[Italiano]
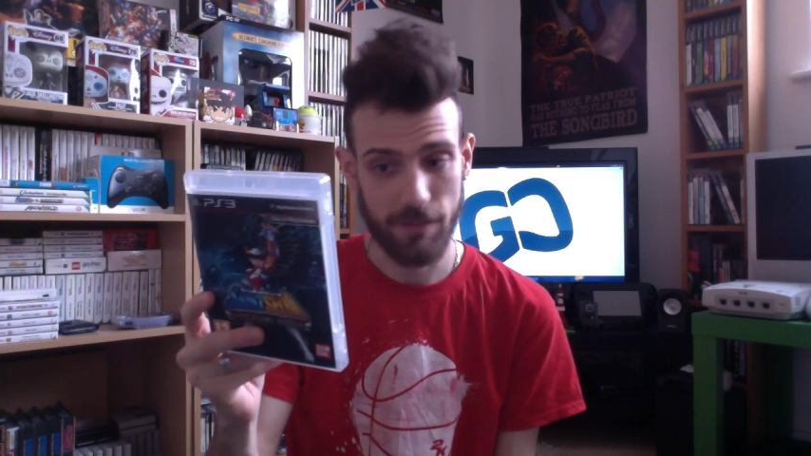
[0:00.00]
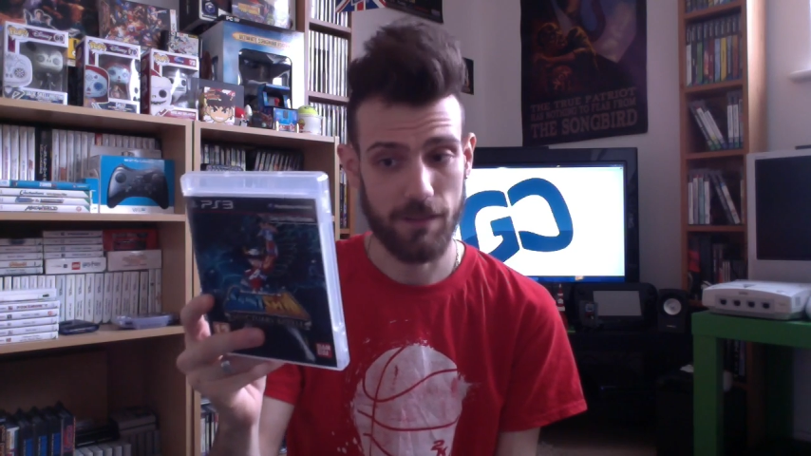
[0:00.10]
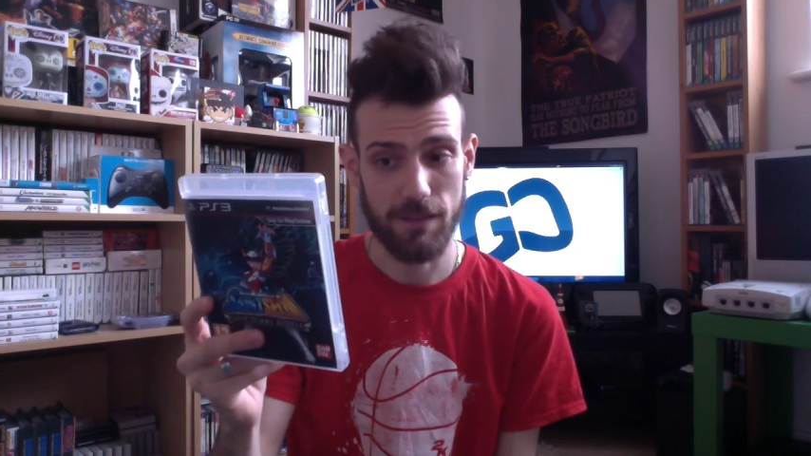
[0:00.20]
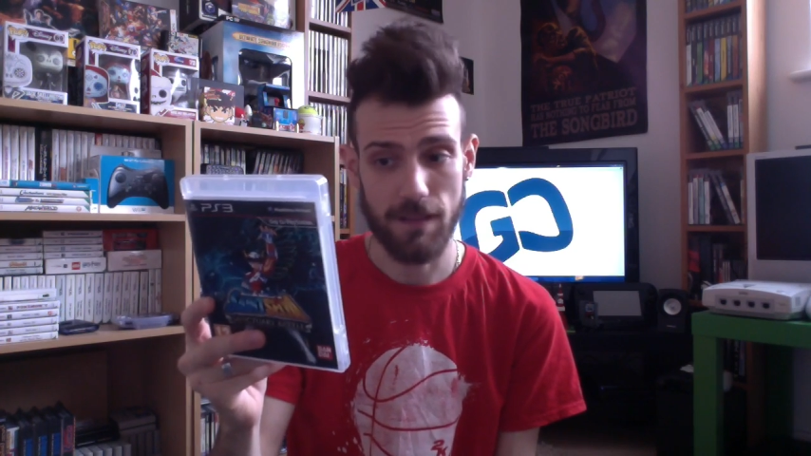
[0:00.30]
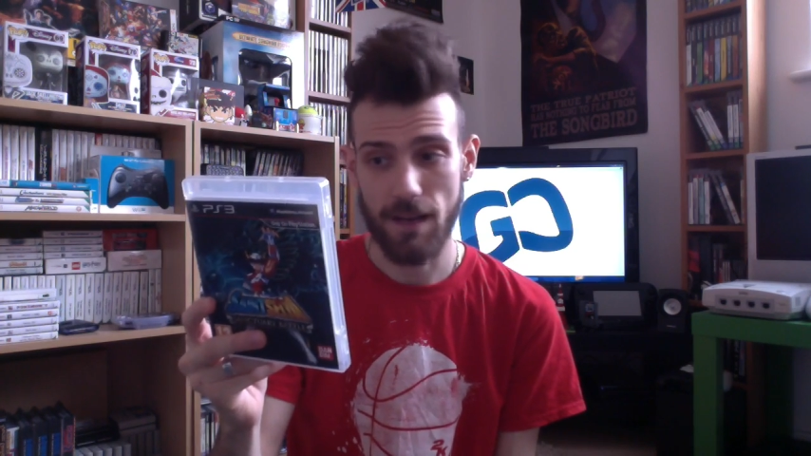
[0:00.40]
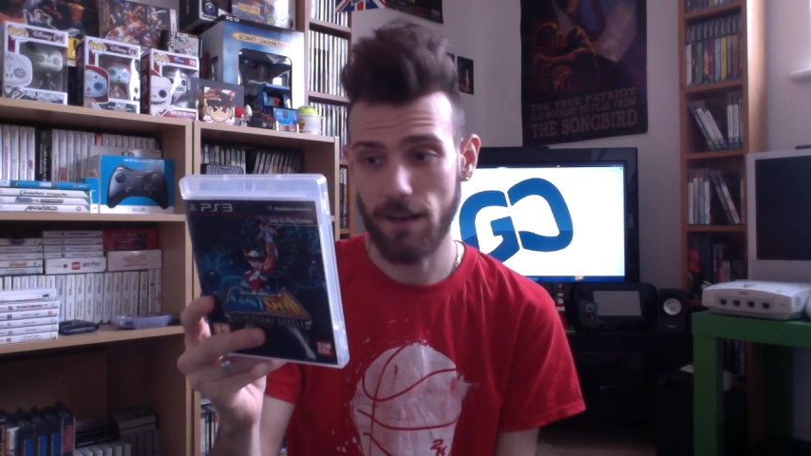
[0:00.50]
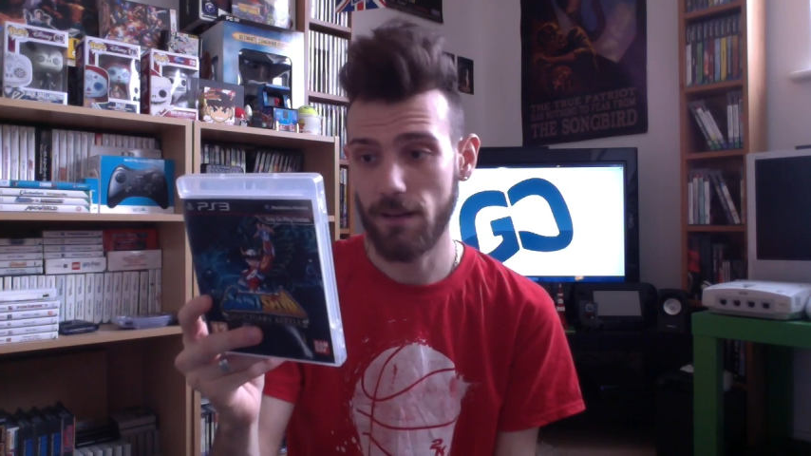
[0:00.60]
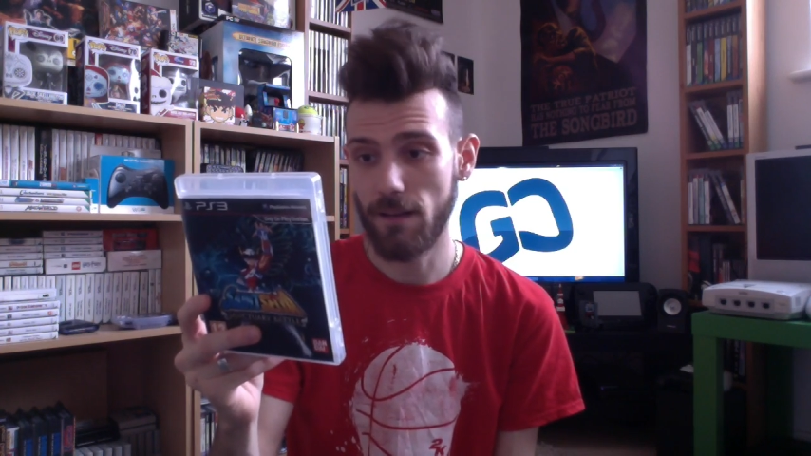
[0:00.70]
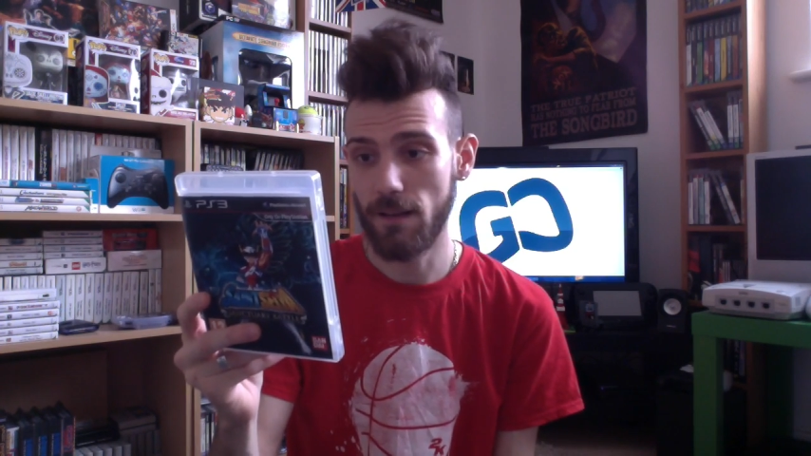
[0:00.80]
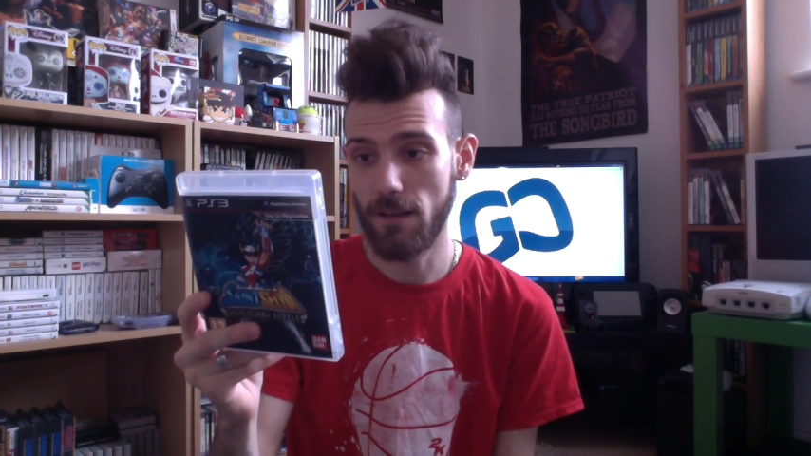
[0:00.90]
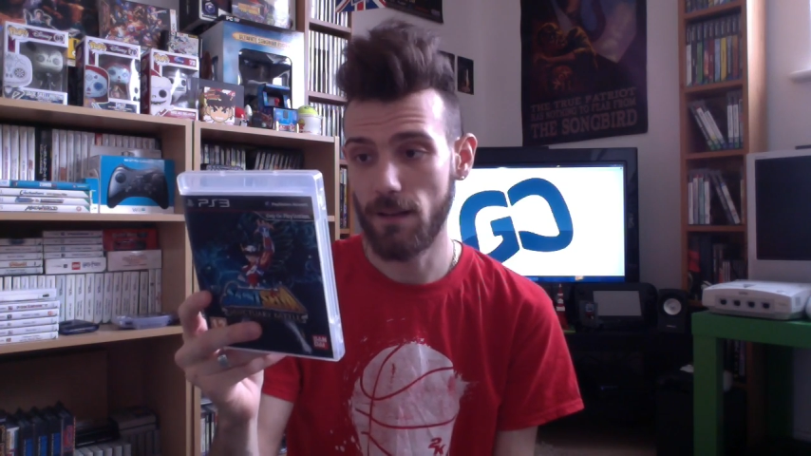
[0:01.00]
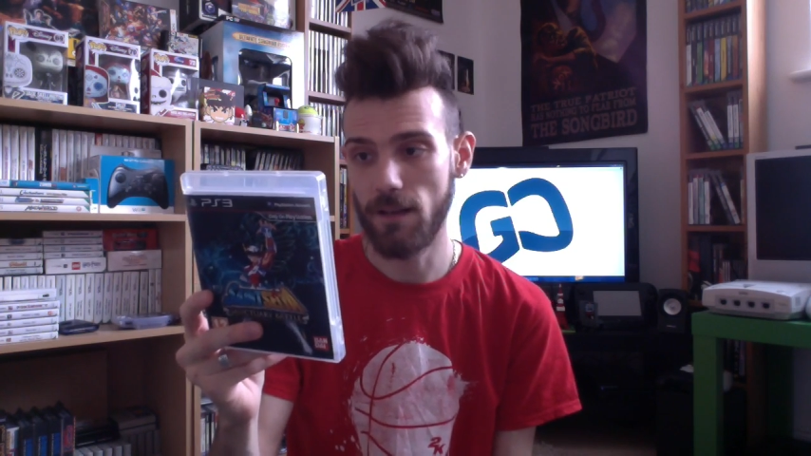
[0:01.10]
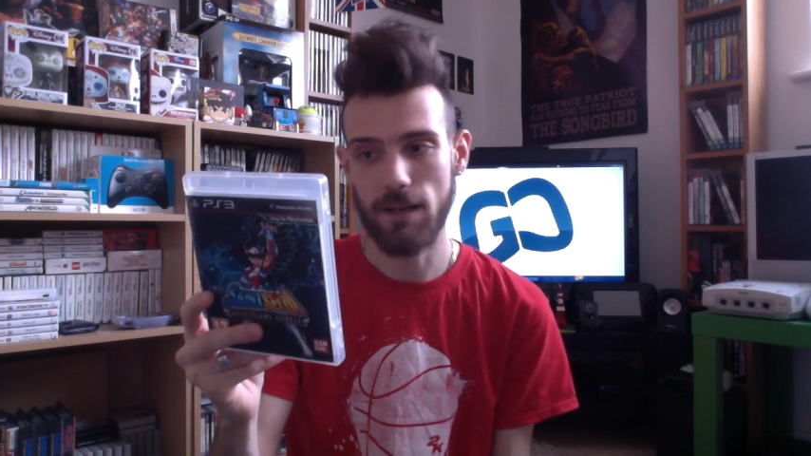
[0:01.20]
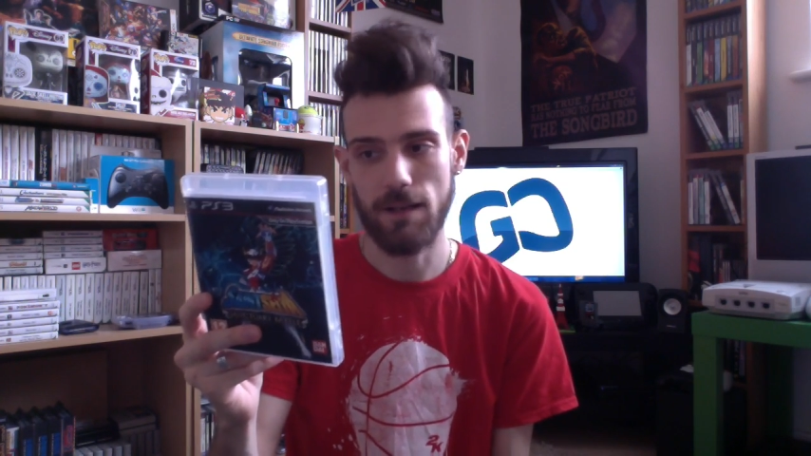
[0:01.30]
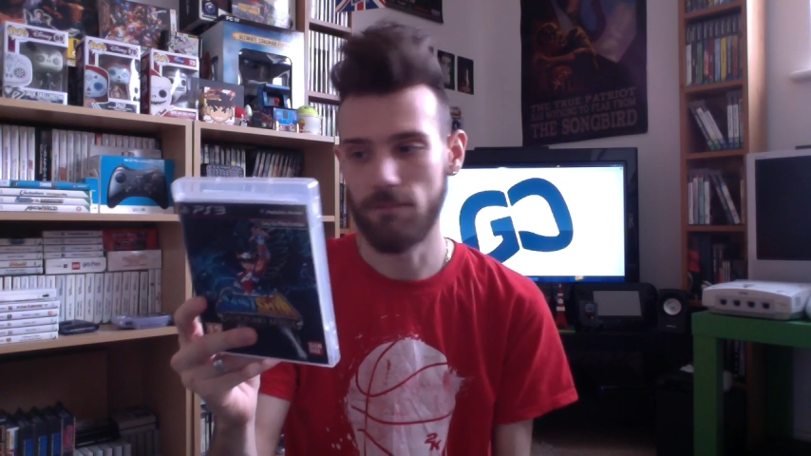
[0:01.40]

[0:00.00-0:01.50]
verità, eh, eh,